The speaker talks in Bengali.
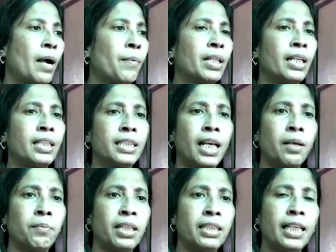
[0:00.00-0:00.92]
আমাদের
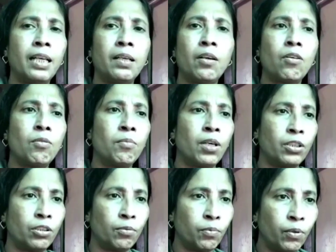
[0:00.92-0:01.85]
চেয়ারম্যান যেই রকম
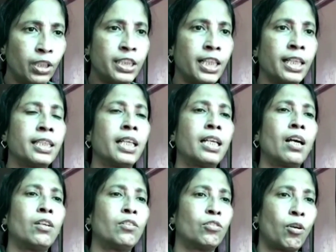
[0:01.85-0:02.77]
হয়তো বলছেন সেটা
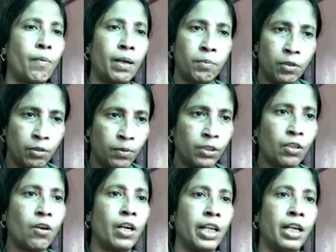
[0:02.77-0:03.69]
হয়তো সবার
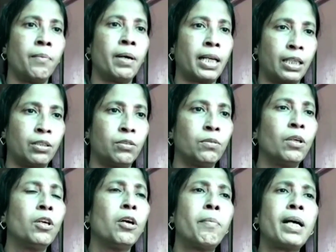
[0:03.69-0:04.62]
মনোমতো হয় না বা কিছু
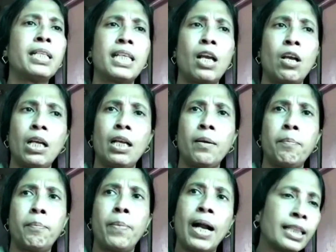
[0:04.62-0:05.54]
বা সে
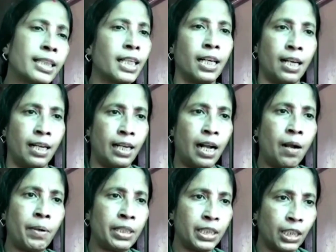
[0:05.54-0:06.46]
পারছেন
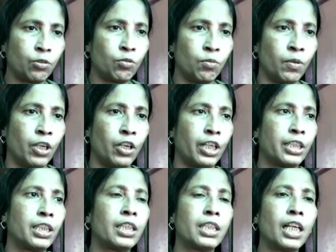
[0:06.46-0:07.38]
আমার যেটুকু মনে
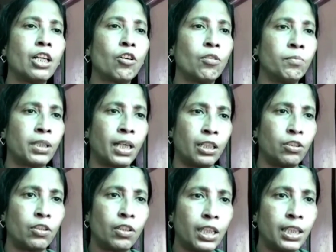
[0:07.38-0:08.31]
হয় সে সেই রকম
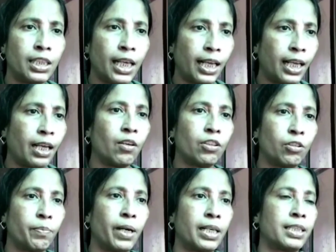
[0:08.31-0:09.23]
কার্যকারী জায়গায়
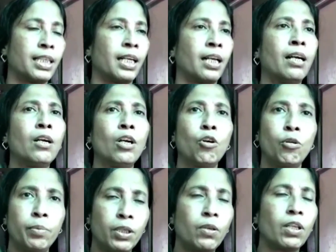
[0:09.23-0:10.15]
হয়তো পারছে না
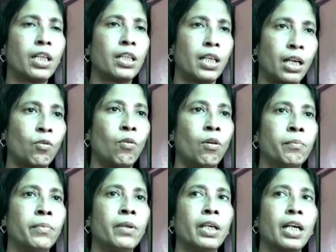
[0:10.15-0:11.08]
অভিজ্ঞতা তার
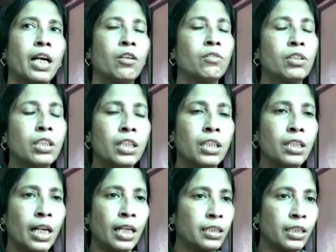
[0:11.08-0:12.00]
কম কারণ তিনি
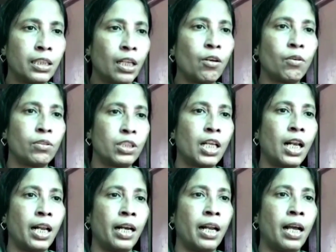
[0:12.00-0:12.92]
রাজনীতির লোক
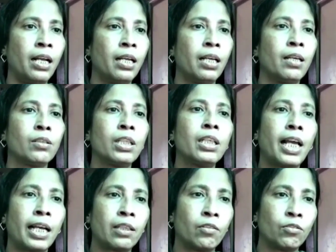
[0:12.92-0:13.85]
ছিলেন না তিনি
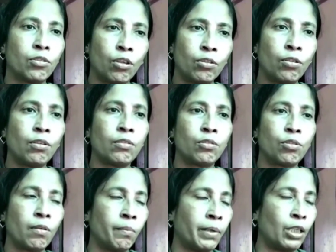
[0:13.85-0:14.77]
একজন সদল
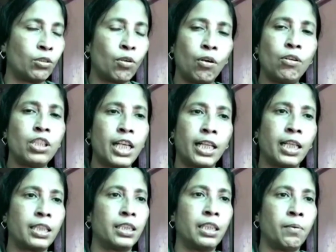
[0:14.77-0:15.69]
মানে সরল
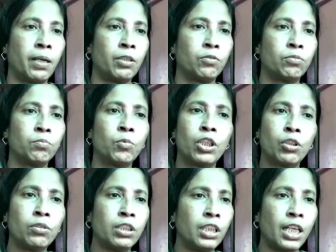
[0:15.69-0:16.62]
সাদাসিধে মানুষ
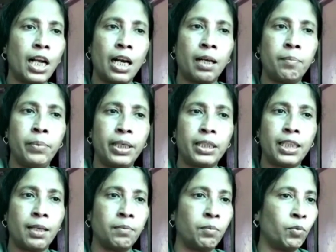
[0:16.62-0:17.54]
মোটেও তিনি খারাপ
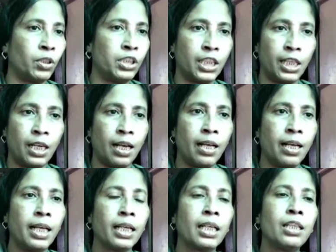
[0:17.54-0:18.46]
ব্যক্তি আমি বলছি না
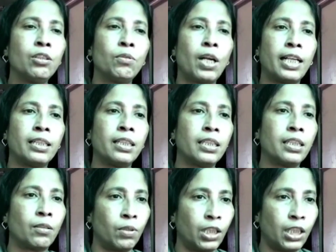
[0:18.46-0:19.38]
কিন্তু
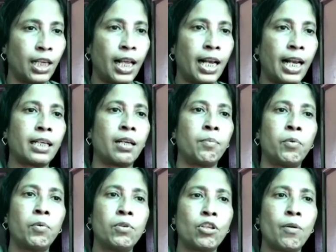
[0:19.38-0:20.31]
রাজনীতি করতে গেলে একটা
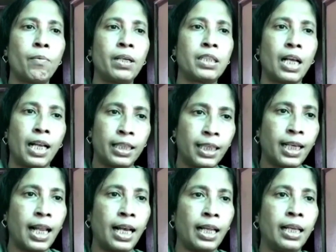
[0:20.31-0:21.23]
পৌরসভা চালাতে
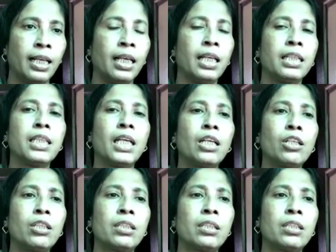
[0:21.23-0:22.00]
গেলে যে